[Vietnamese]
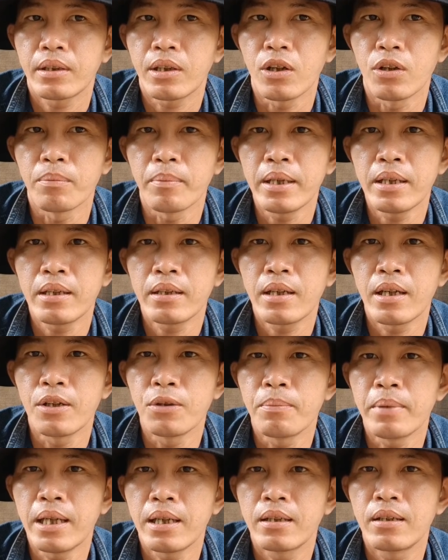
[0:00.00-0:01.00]
còn mấy
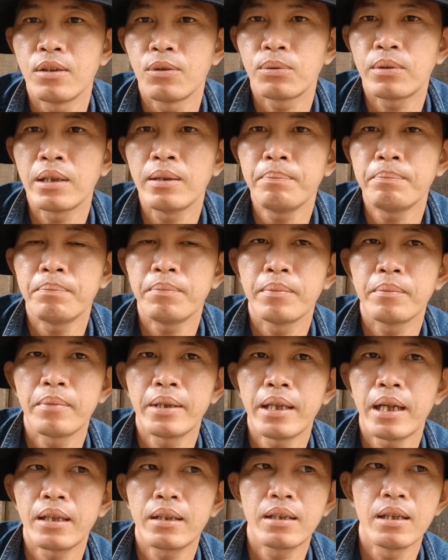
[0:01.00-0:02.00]
kêu mấy anh youtube
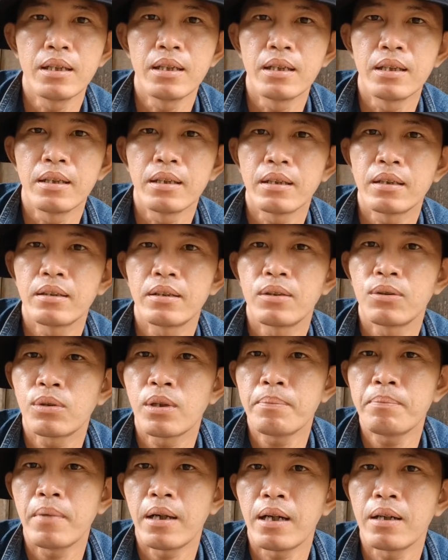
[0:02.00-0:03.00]
mấy anh gì
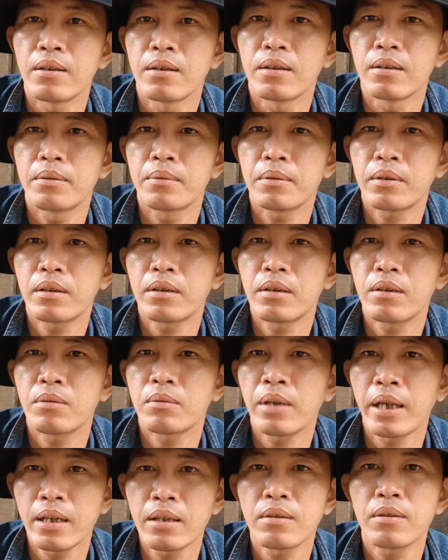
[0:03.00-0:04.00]
youtube nào
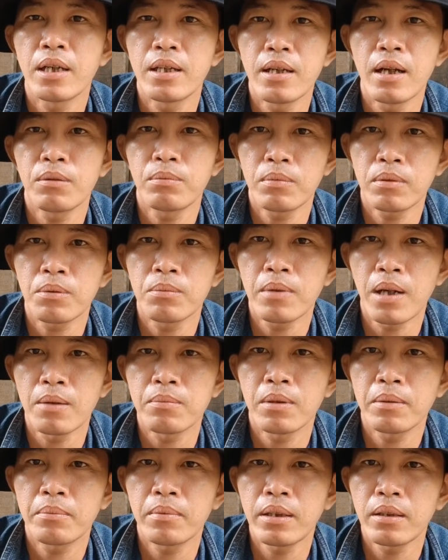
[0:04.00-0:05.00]
thấy đi đâu cũng
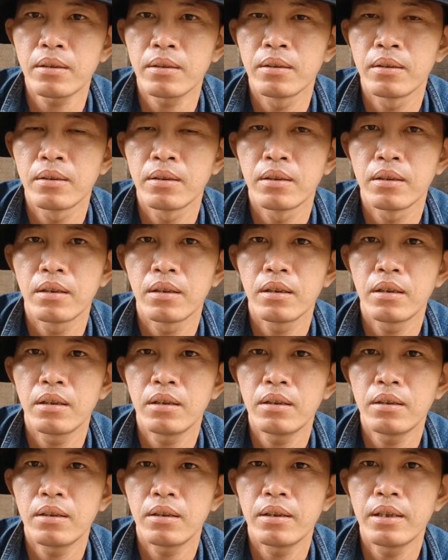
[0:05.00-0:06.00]
đông lắm
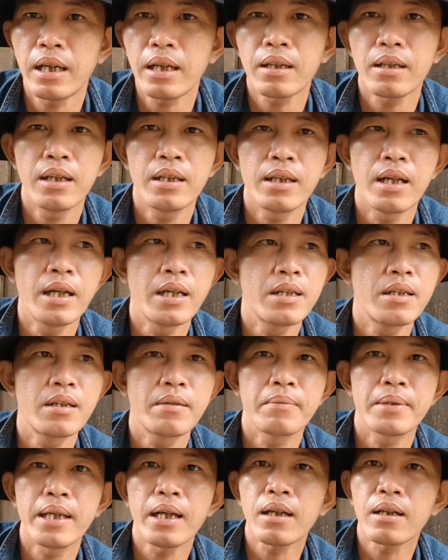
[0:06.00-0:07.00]
ừ, dắt đi y
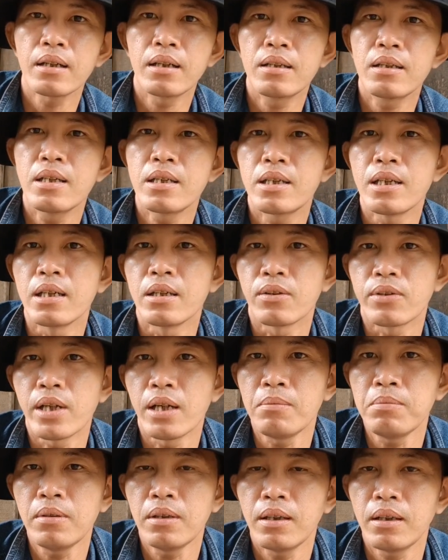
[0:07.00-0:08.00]
như mà dắt đi duy trì nào
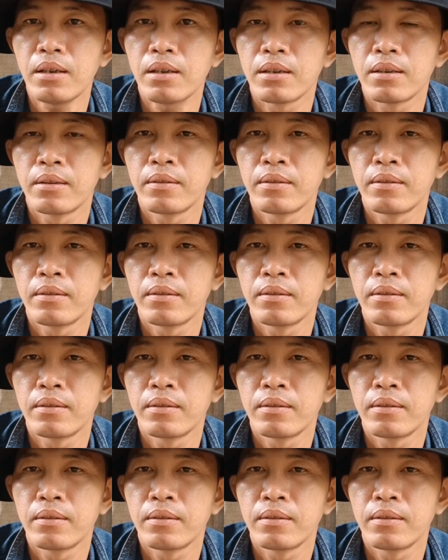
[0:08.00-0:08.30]
giống vậy đó